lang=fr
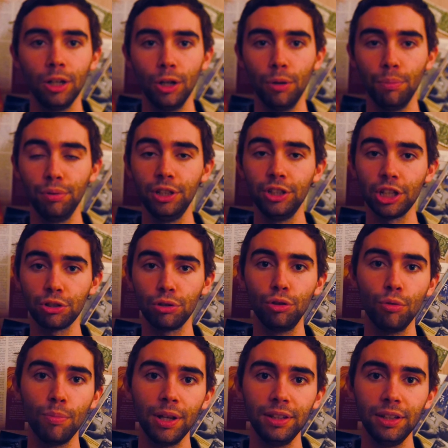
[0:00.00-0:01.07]
On peut déjà se
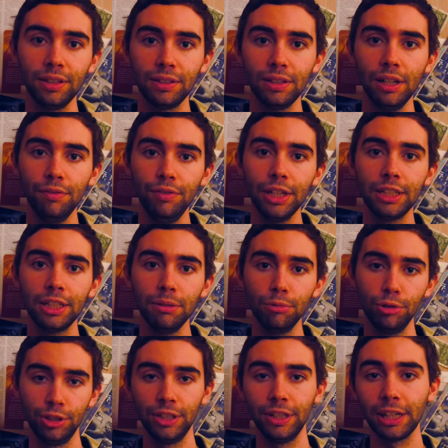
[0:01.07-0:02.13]
demander si les
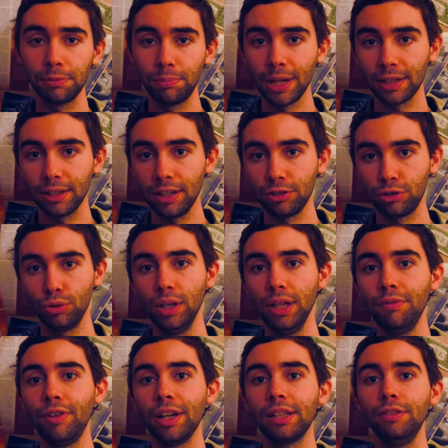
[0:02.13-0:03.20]
victimes de ces expériences sont
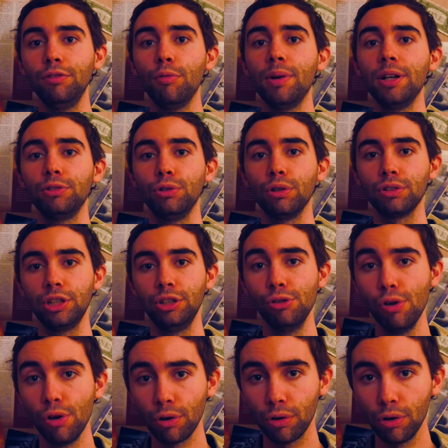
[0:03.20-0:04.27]
effectivement sorties de leur